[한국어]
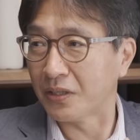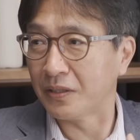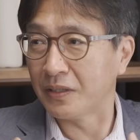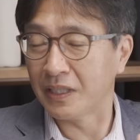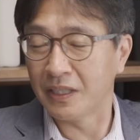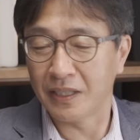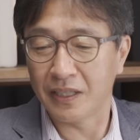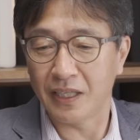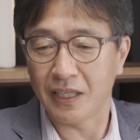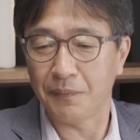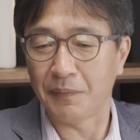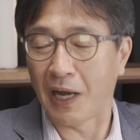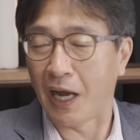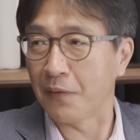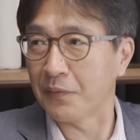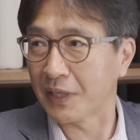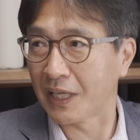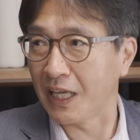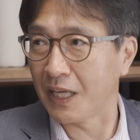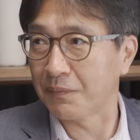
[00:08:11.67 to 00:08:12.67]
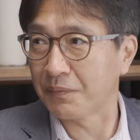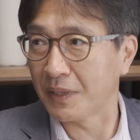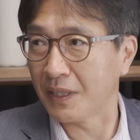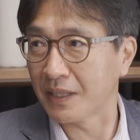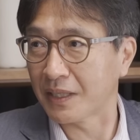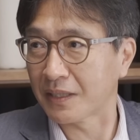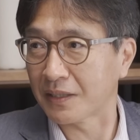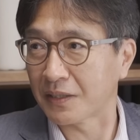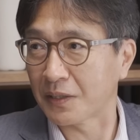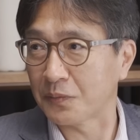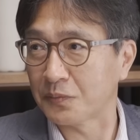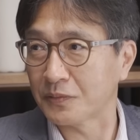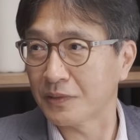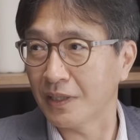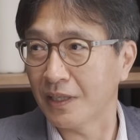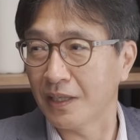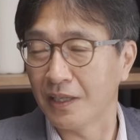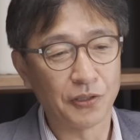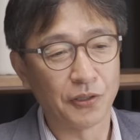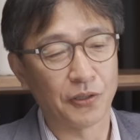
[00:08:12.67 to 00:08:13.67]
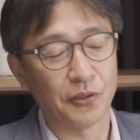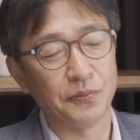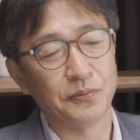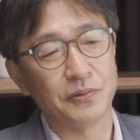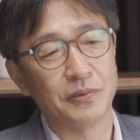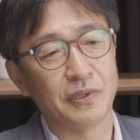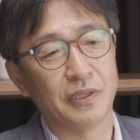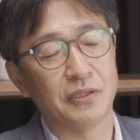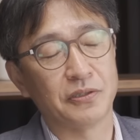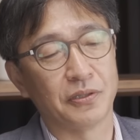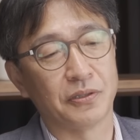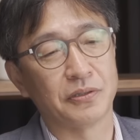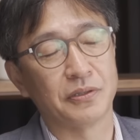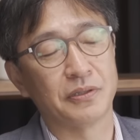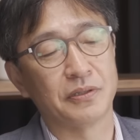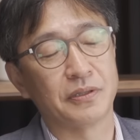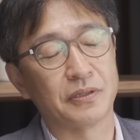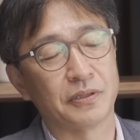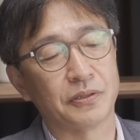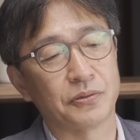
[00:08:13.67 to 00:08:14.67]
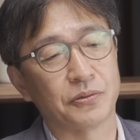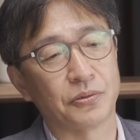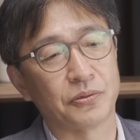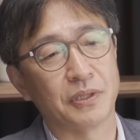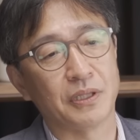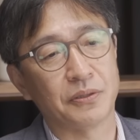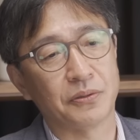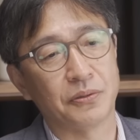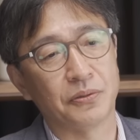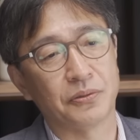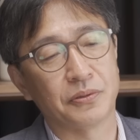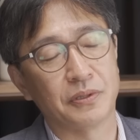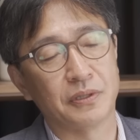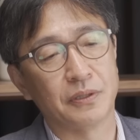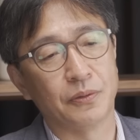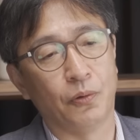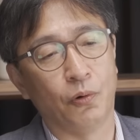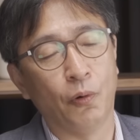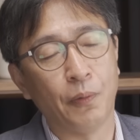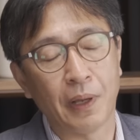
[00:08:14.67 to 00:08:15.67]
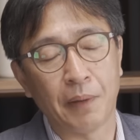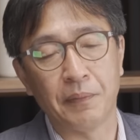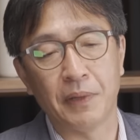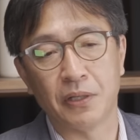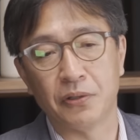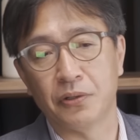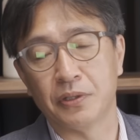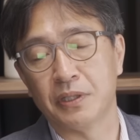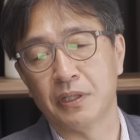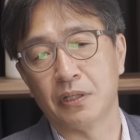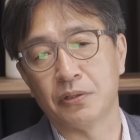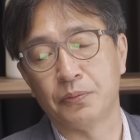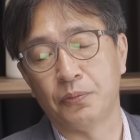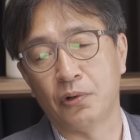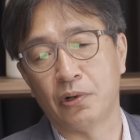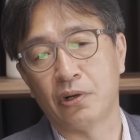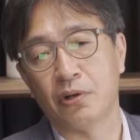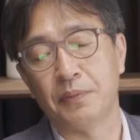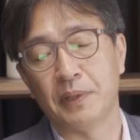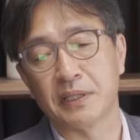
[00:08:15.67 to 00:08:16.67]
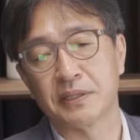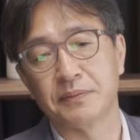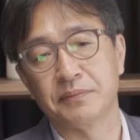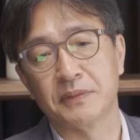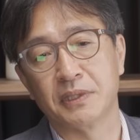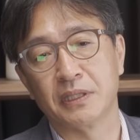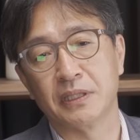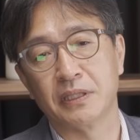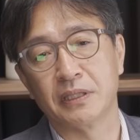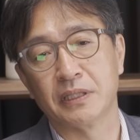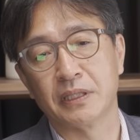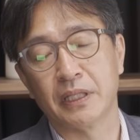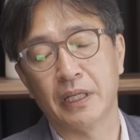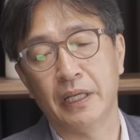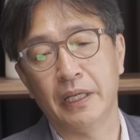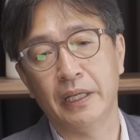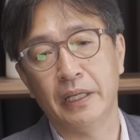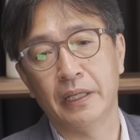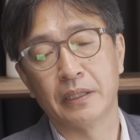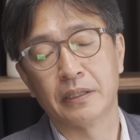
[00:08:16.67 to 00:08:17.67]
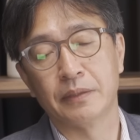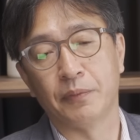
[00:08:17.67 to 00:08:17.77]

그래서 인간의 마음이 개입되어 있기 때문에 여러분들이 저는 그 종잣돈을 오백만 원이라도 뭐라고 말씀드리는 게